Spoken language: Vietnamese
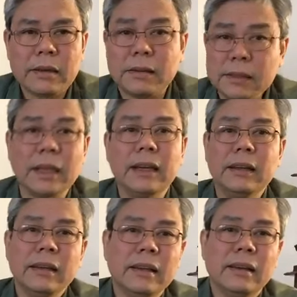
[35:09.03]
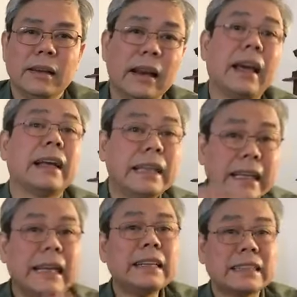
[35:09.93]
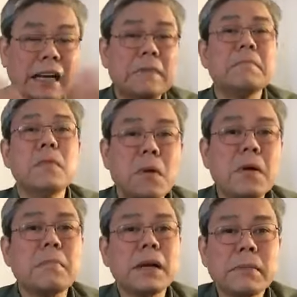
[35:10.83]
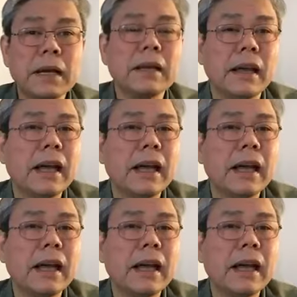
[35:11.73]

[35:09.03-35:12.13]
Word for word: có thể là ký kết rằng mua máy bay